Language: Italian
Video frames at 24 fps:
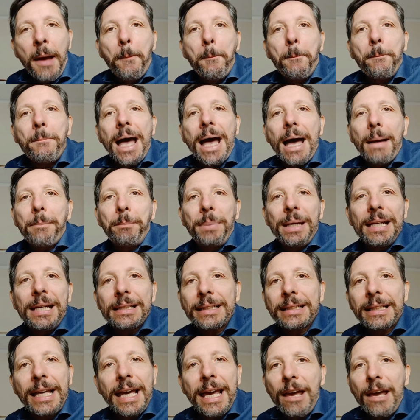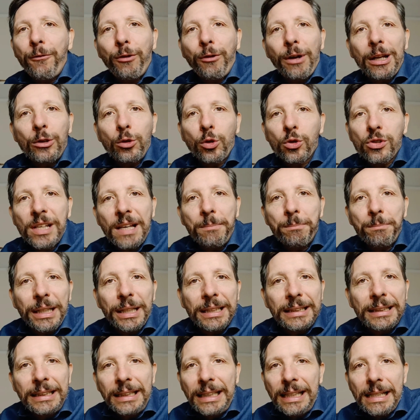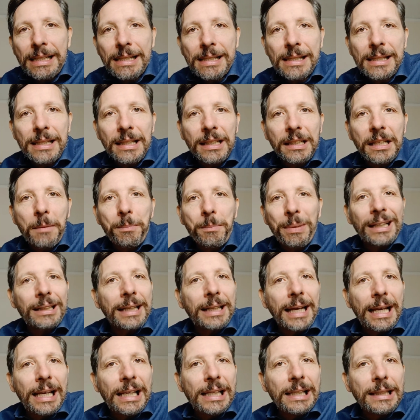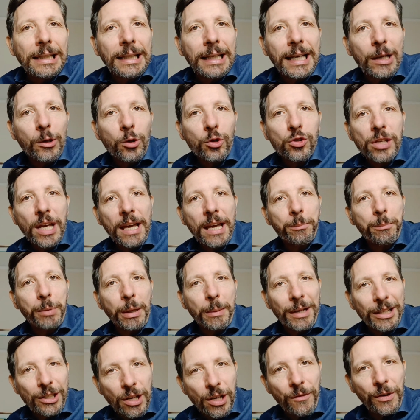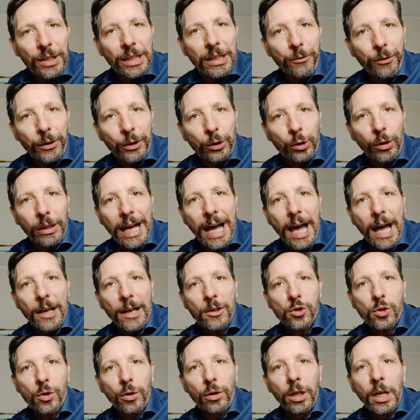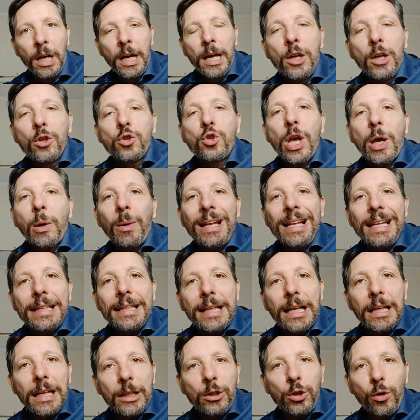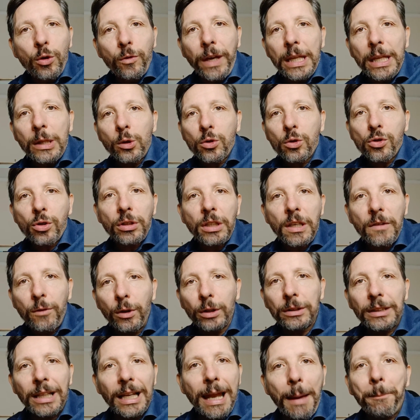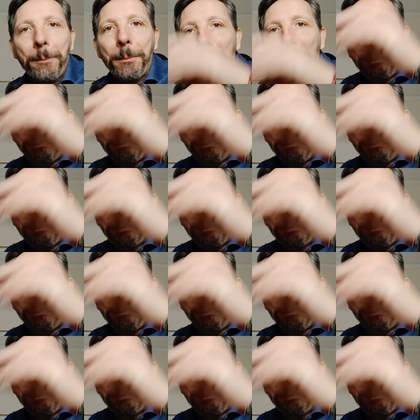Ma perché fanno sempre dissing? Perché litigano sempre? Ma ci avete fatto caso? Cioè, quelli della Juventus ogni volta la